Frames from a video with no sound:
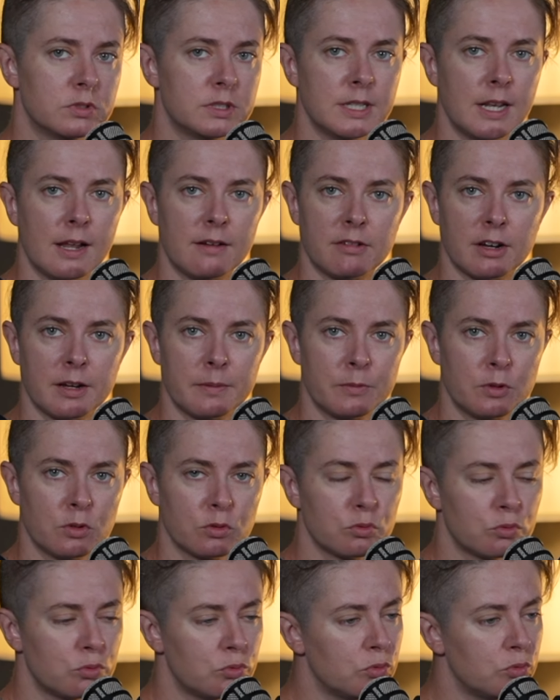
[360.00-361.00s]
si là vraiment
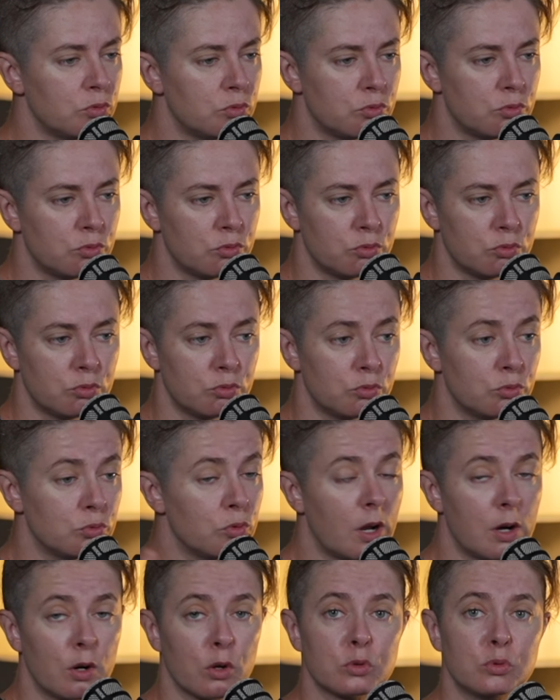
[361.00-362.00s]
tu, ou
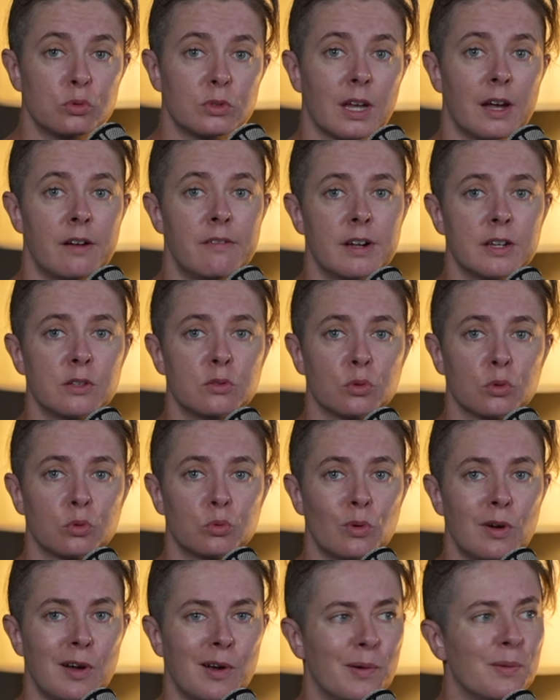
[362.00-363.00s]
alors tu travailles sur
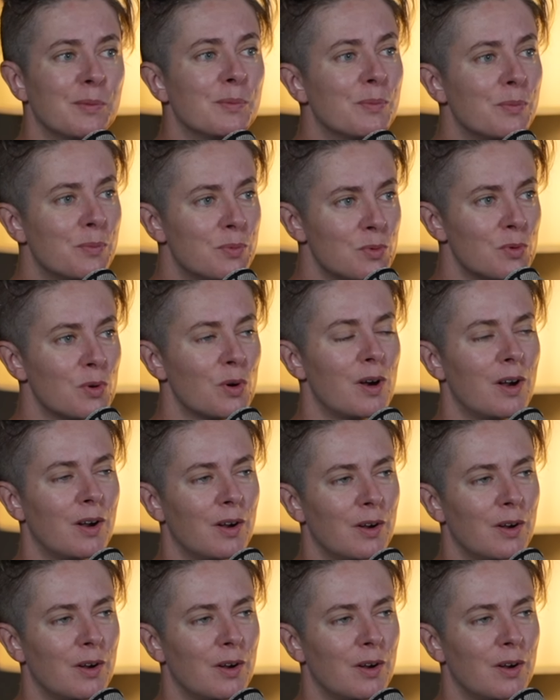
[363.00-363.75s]
toi pour